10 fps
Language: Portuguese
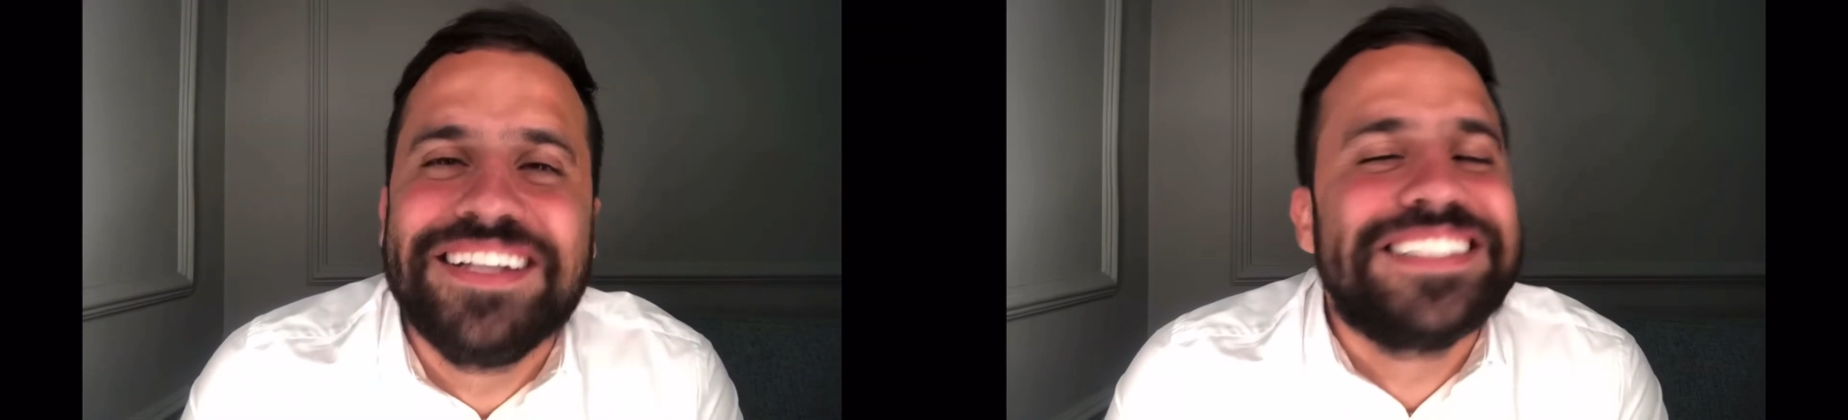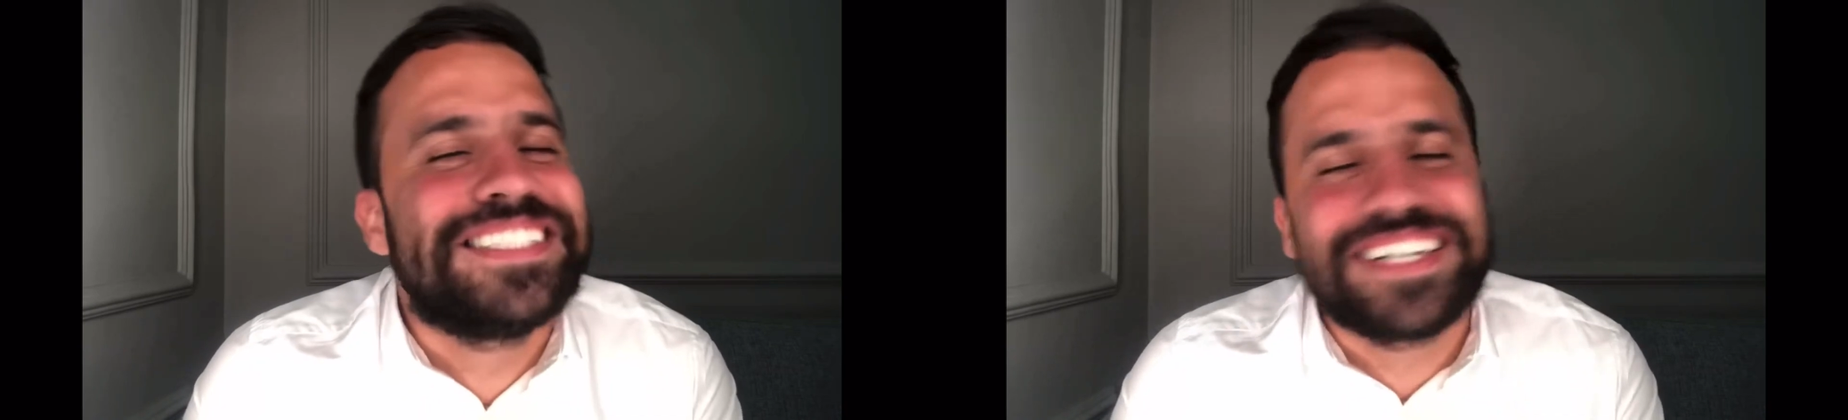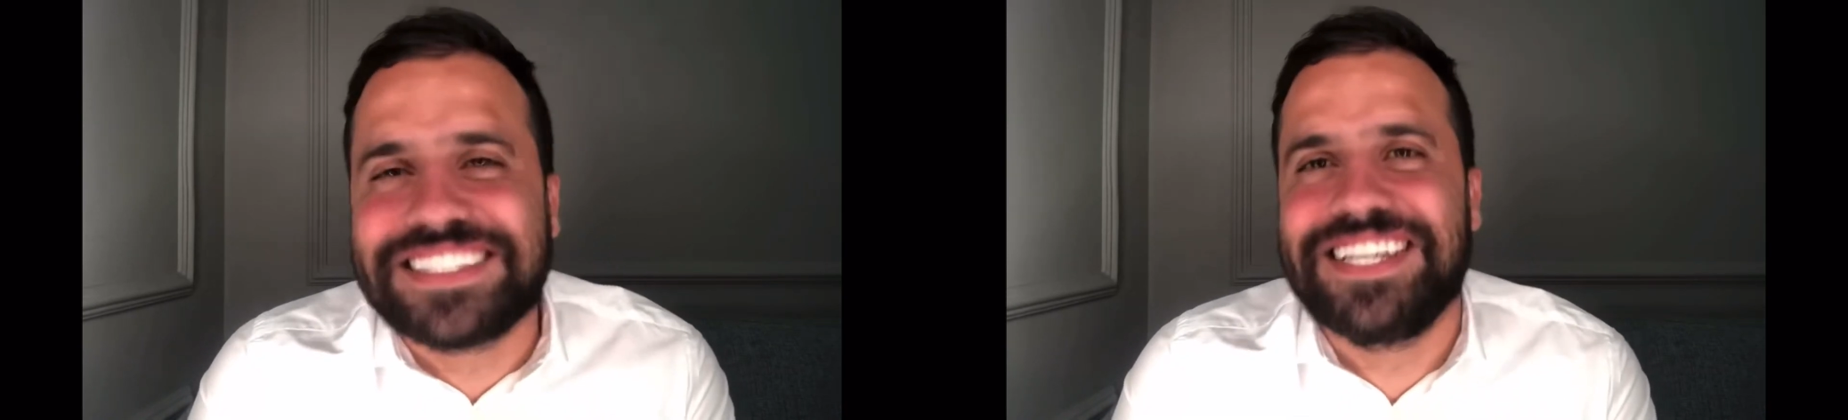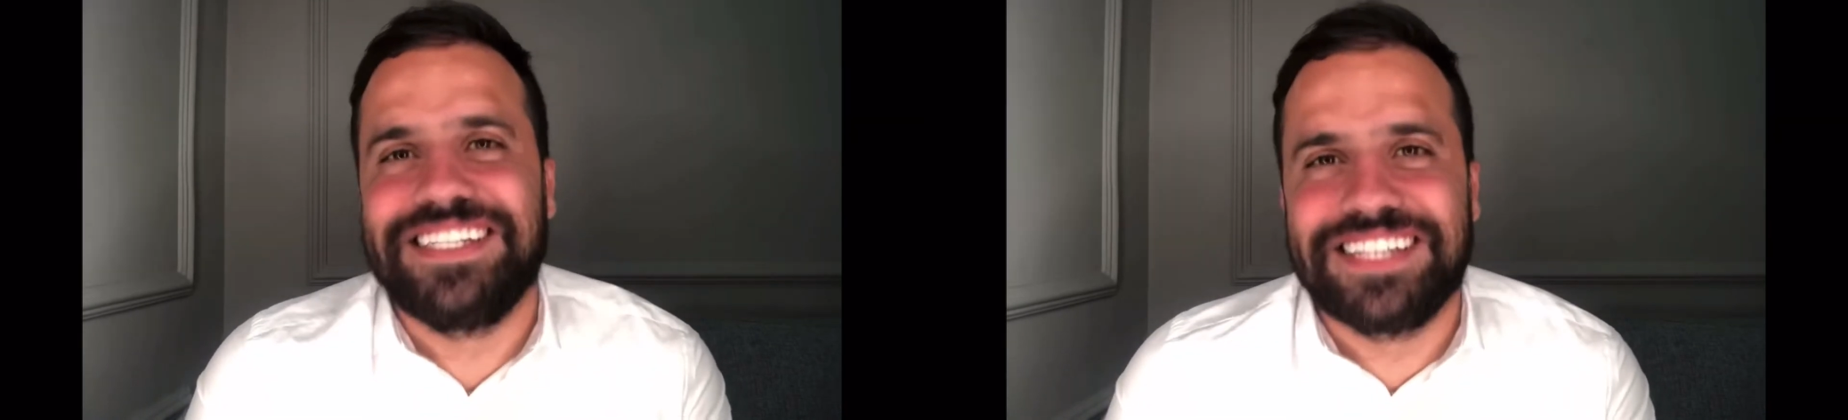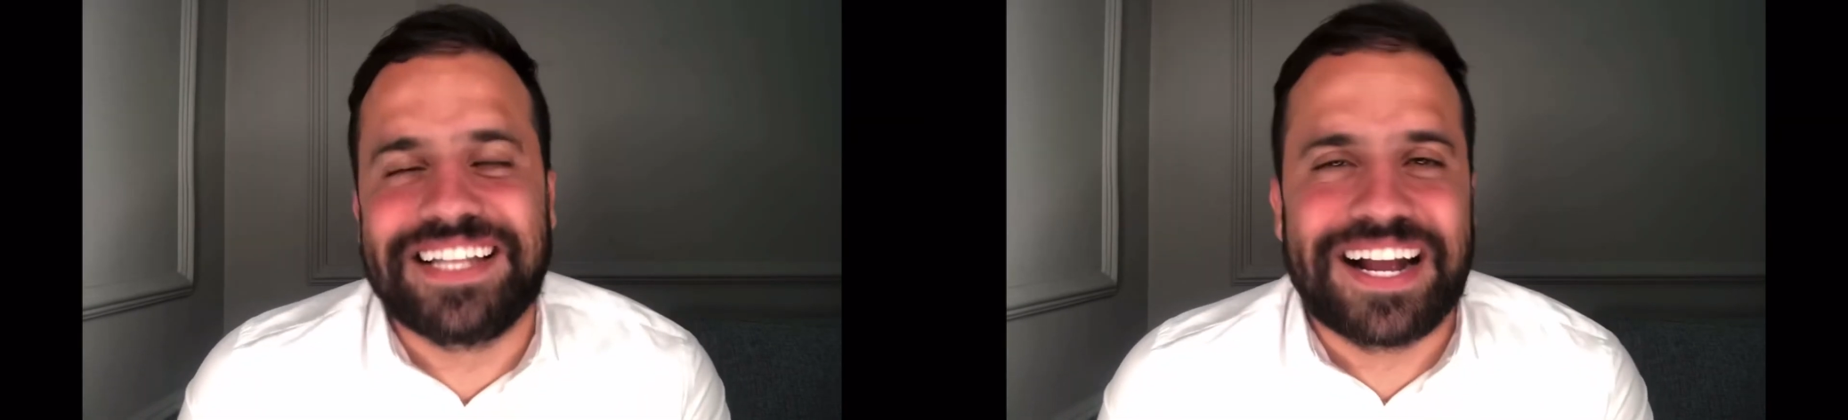
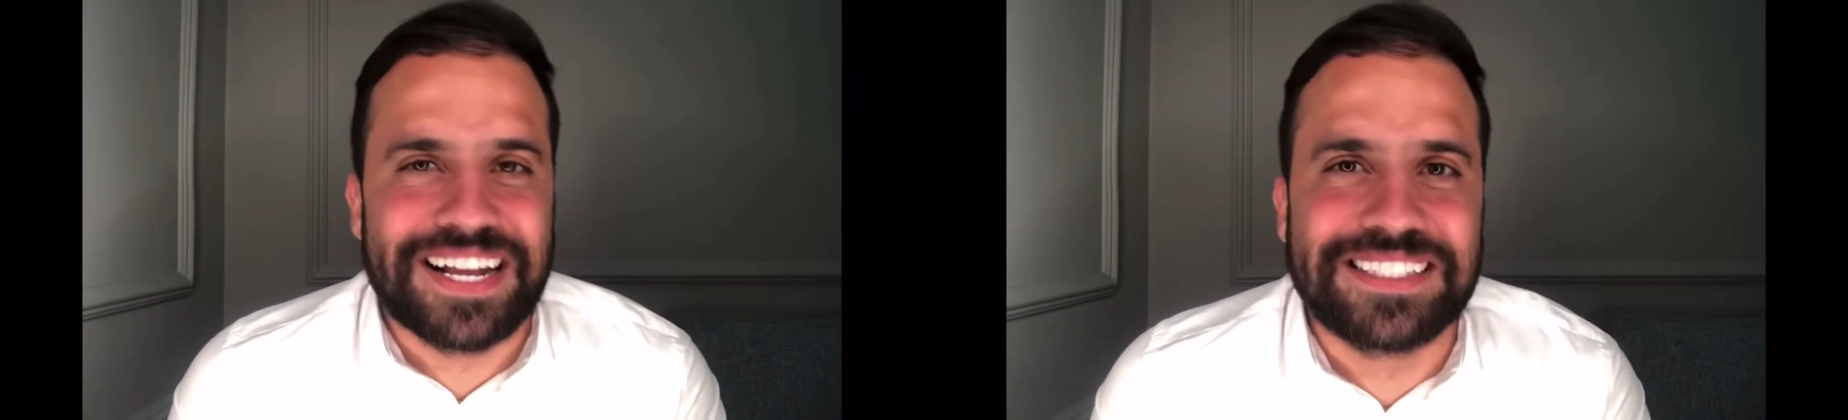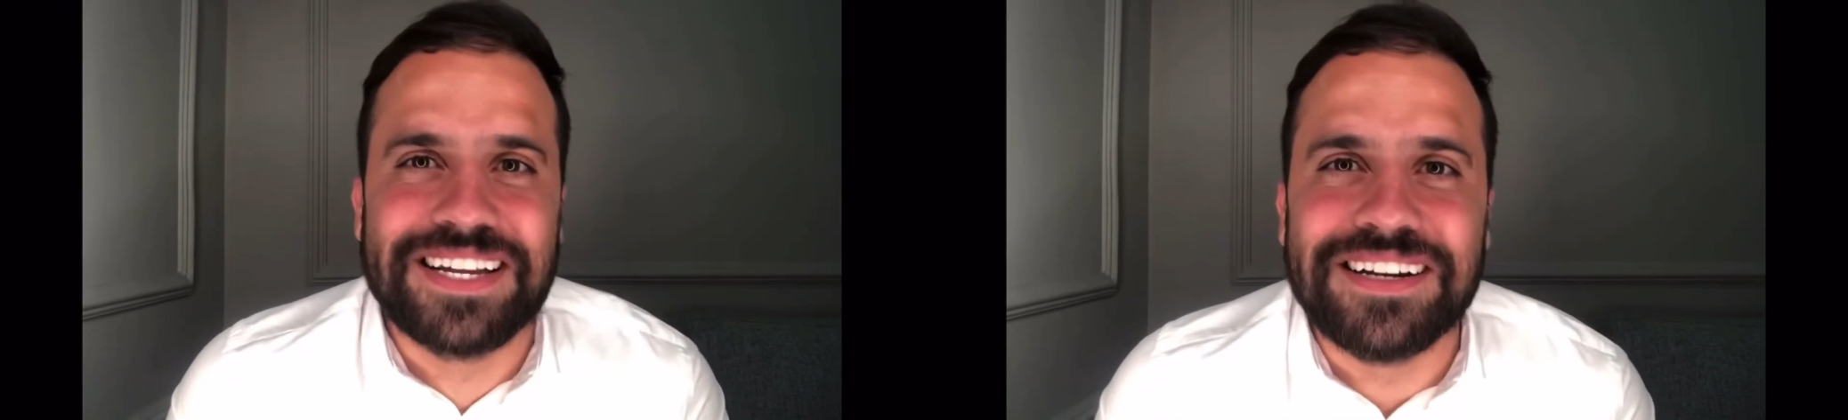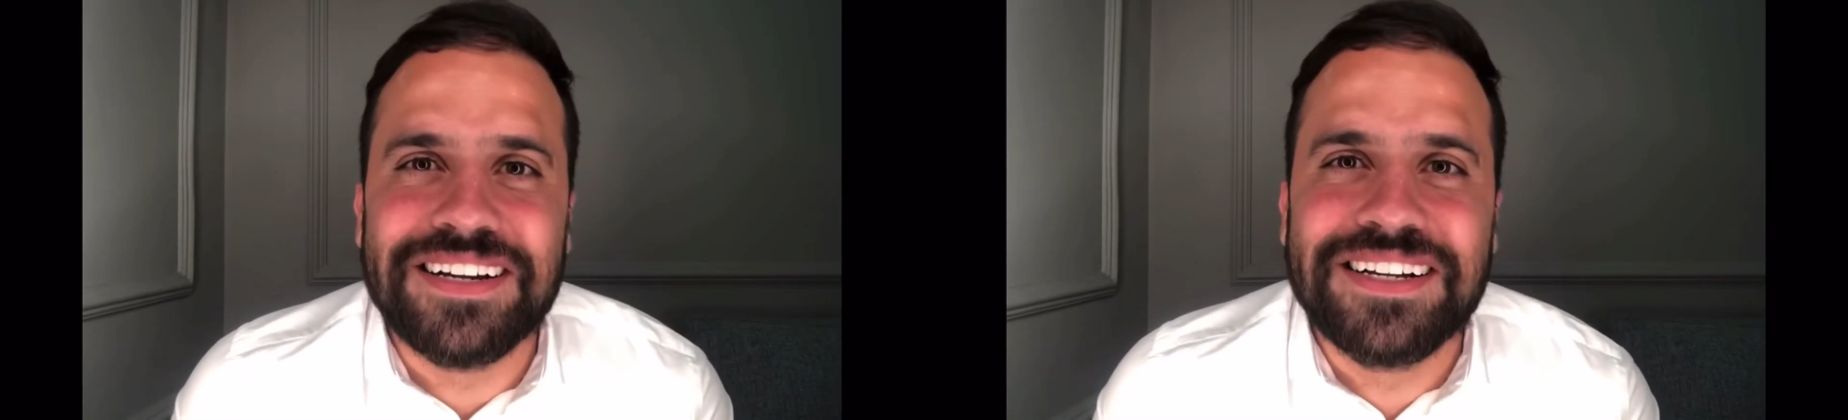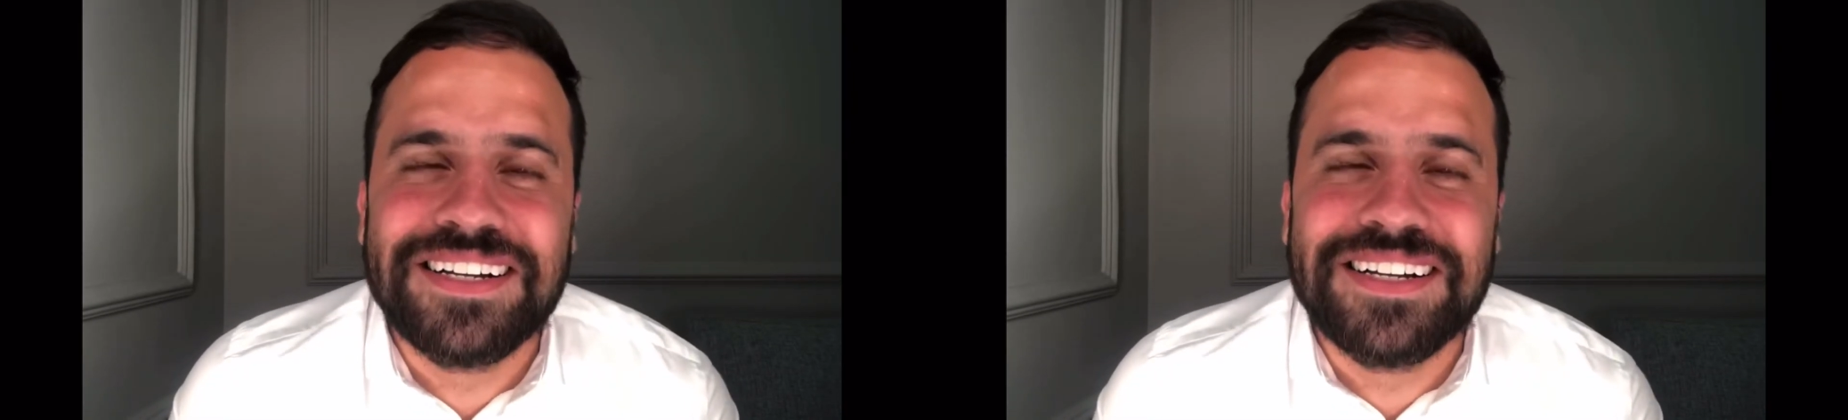Certeza você tá caçando.